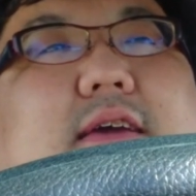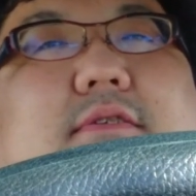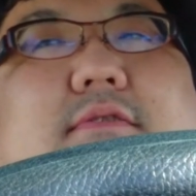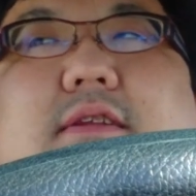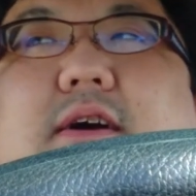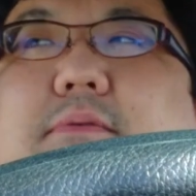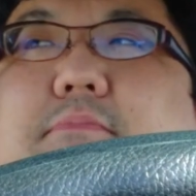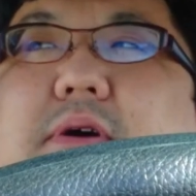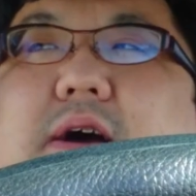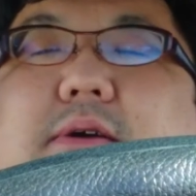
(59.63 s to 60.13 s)
年
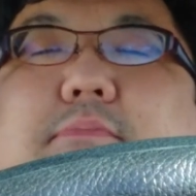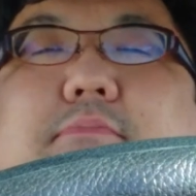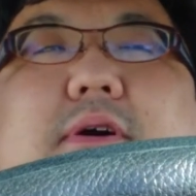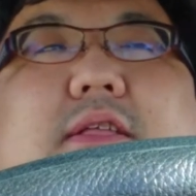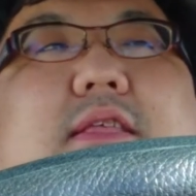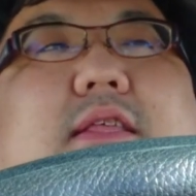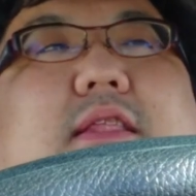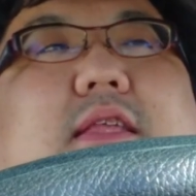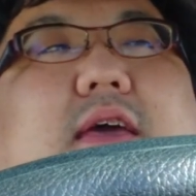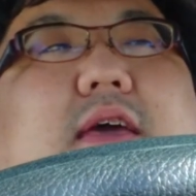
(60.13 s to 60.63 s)
ぐらい前
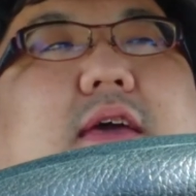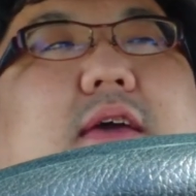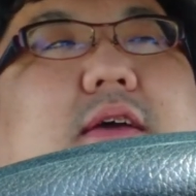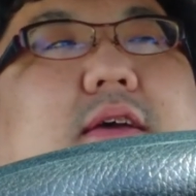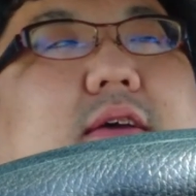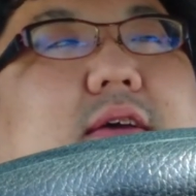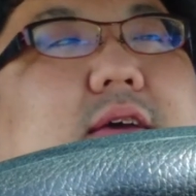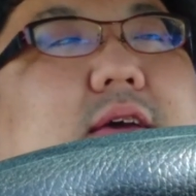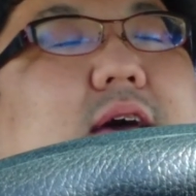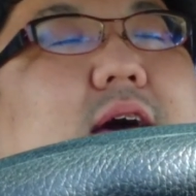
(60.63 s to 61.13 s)
までね、
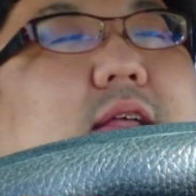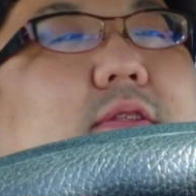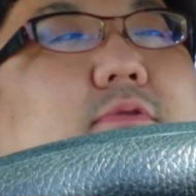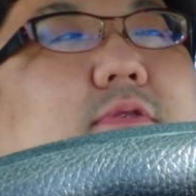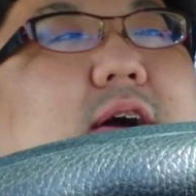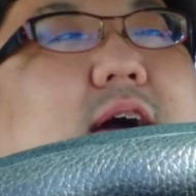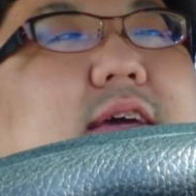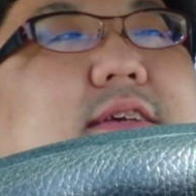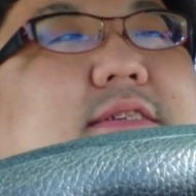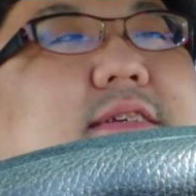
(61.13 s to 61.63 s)
あの
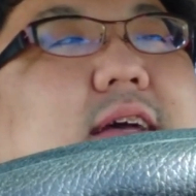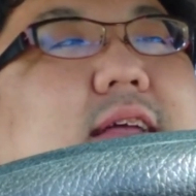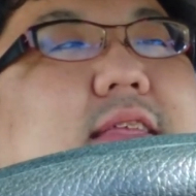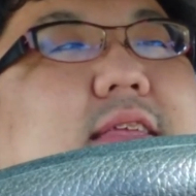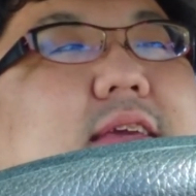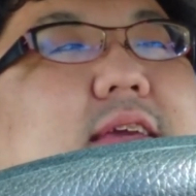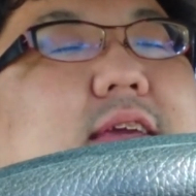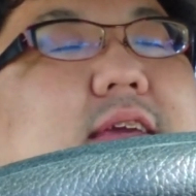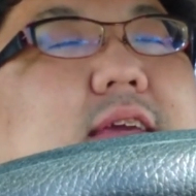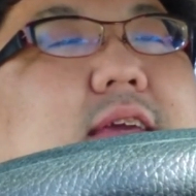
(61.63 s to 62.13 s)
会社
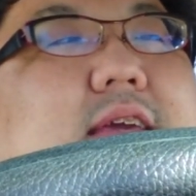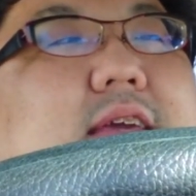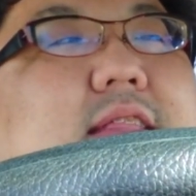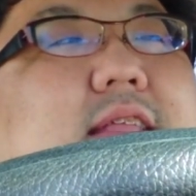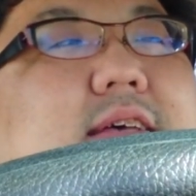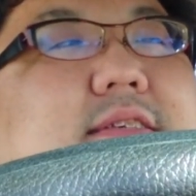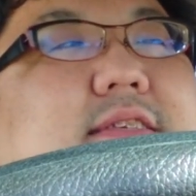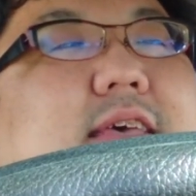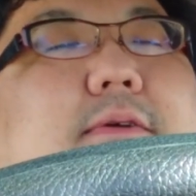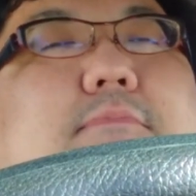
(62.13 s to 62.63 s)
にい
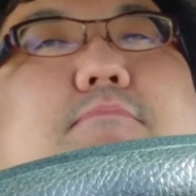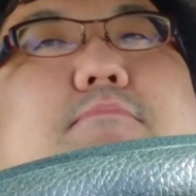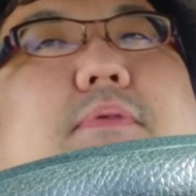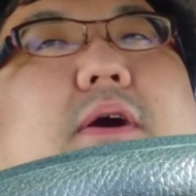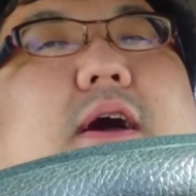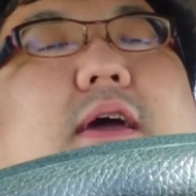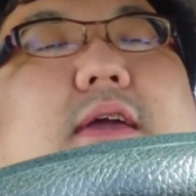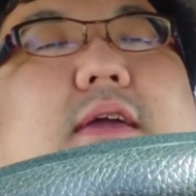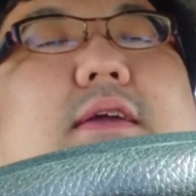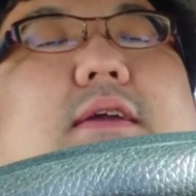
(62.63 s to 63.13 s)
た先
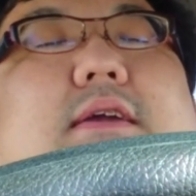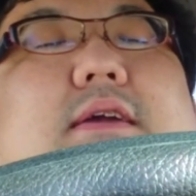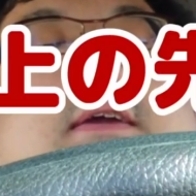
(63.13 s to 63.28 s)
輩、